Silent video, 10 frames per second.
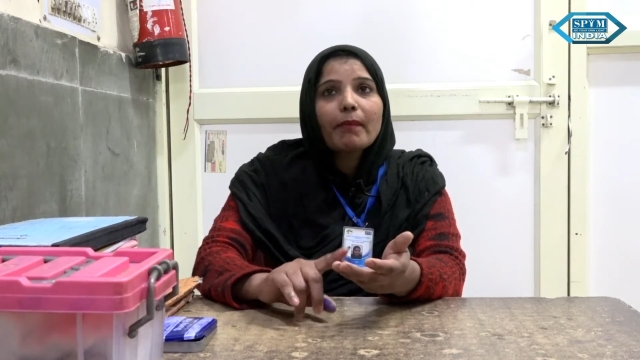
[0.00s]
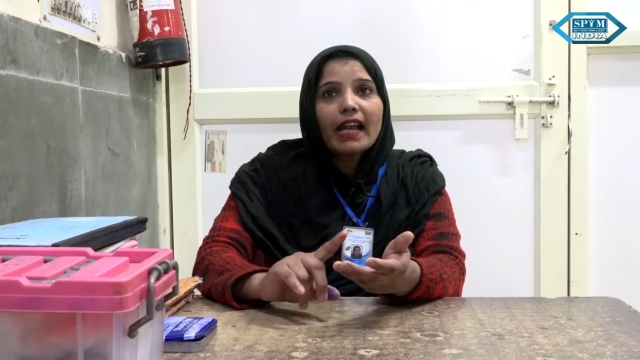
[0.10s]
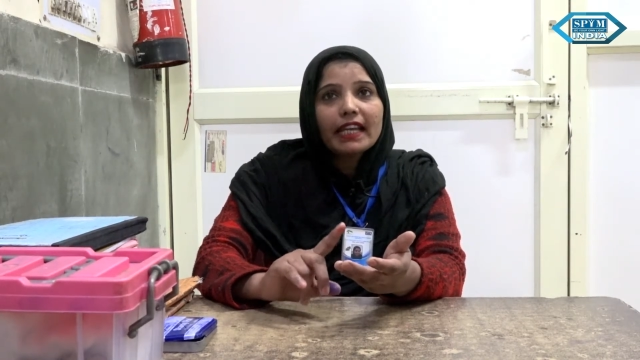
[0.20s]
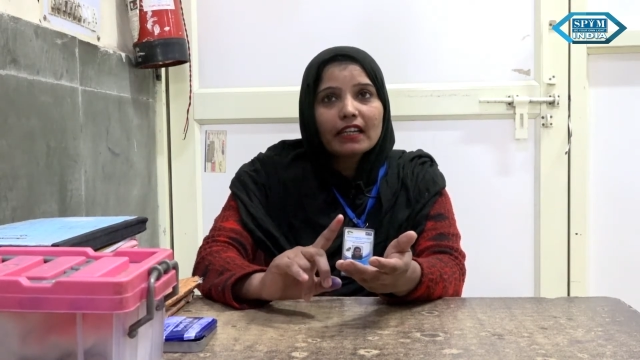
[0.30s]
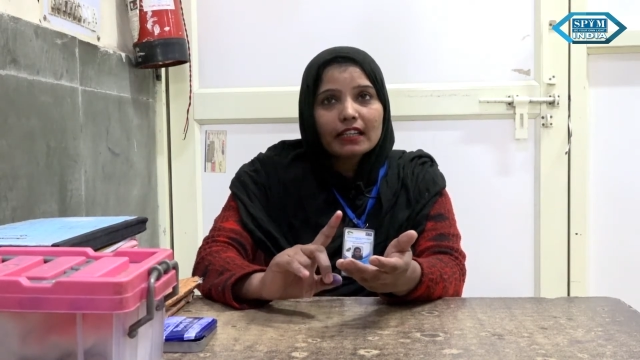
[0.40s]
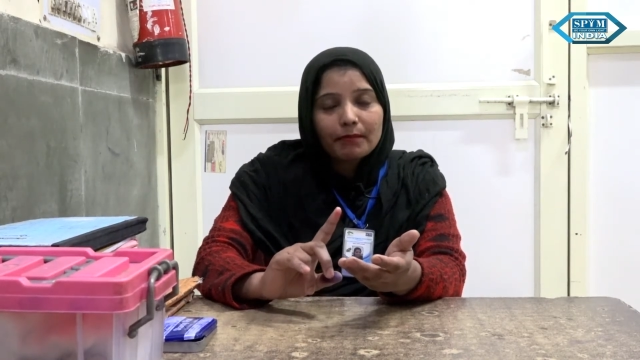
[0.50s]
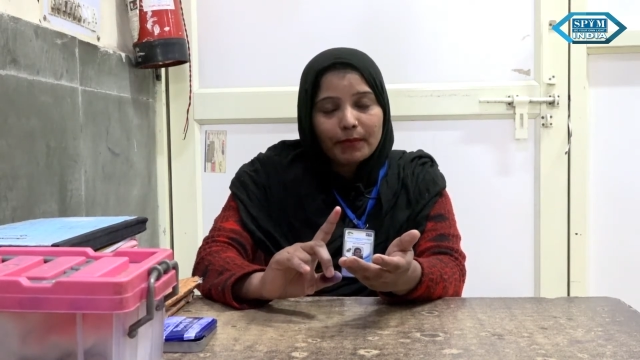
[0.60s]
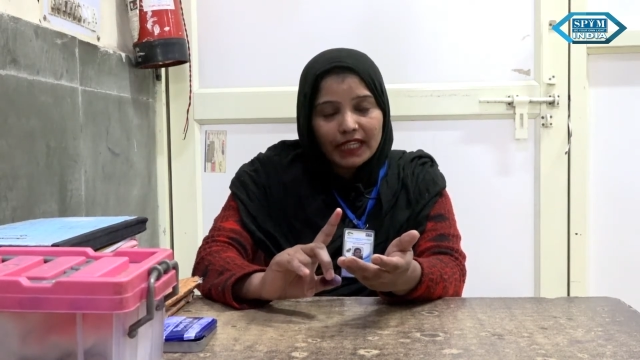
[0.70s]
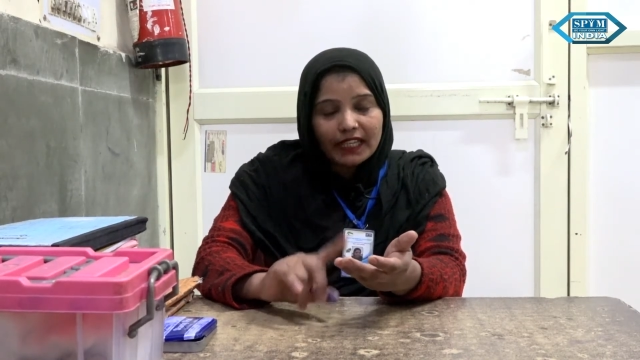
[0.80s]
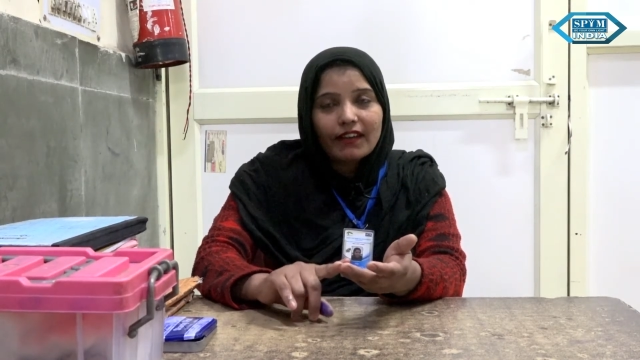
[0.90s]
पानी गर्म
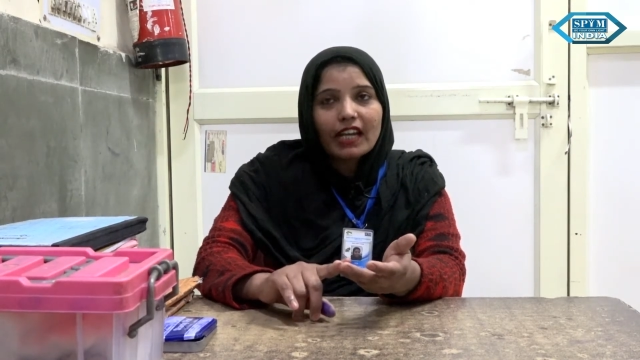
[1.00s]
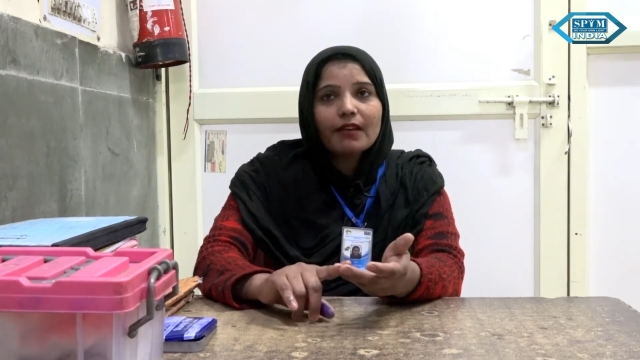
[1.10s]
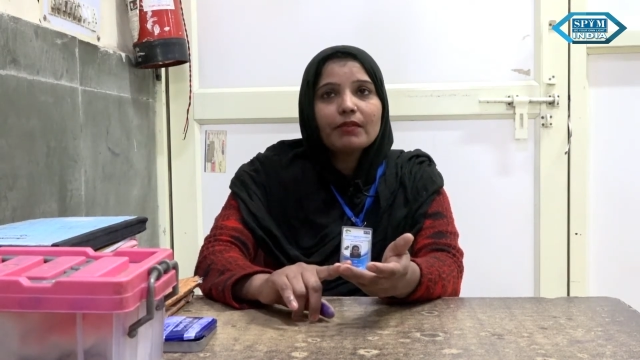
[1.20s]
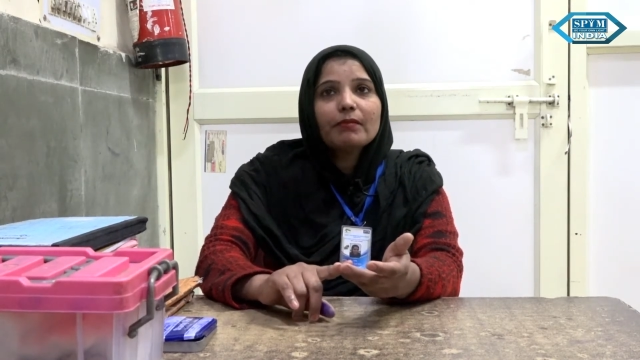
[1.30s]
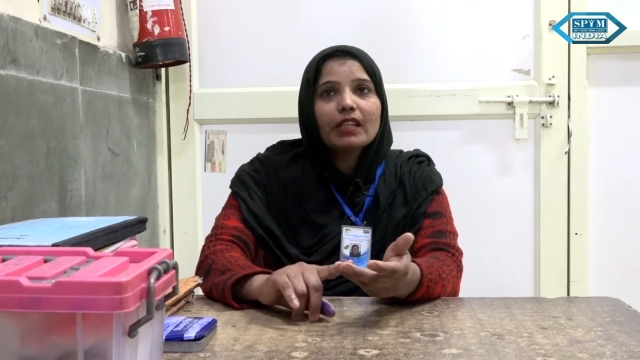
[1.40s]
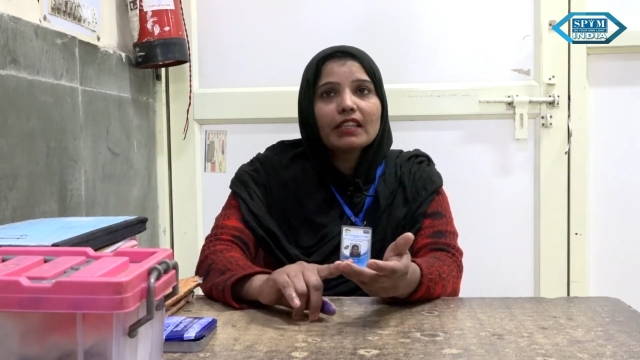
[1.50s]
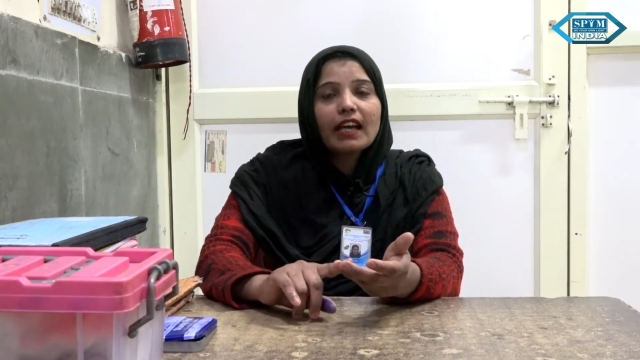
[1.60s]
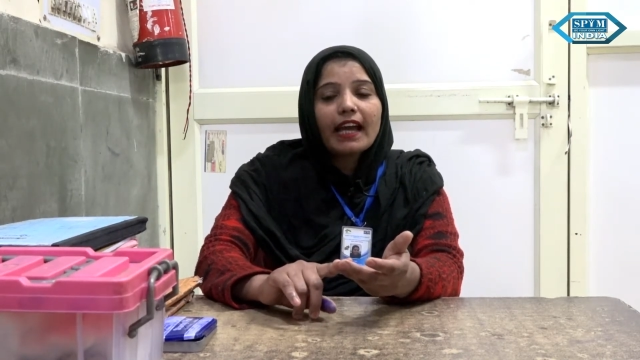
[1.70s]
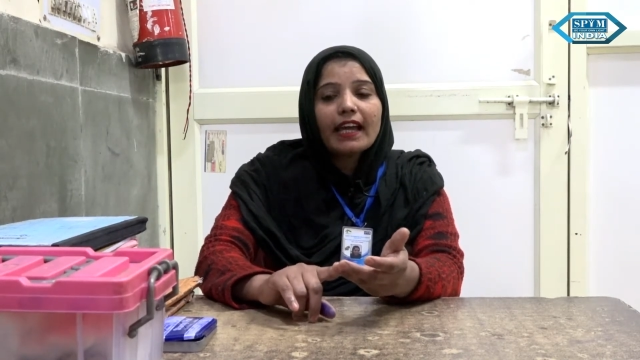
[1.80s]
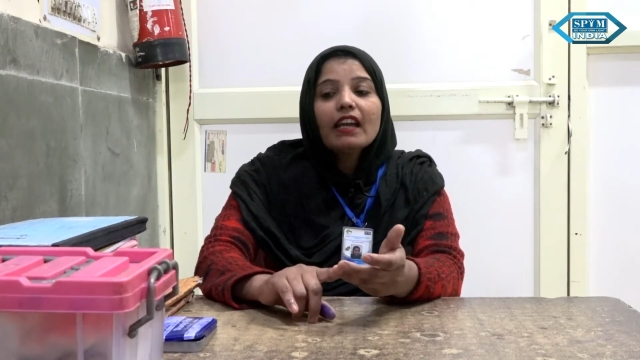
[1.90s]
पीने वाला भी मिलता
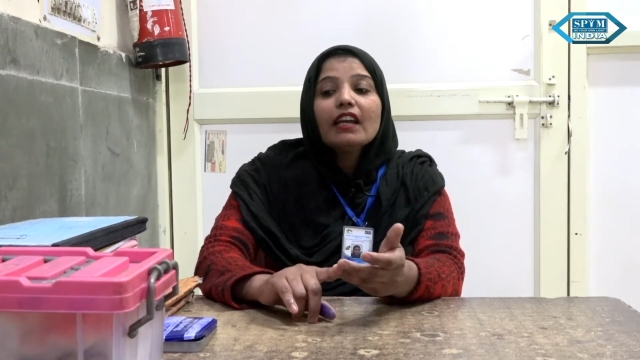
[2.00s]
है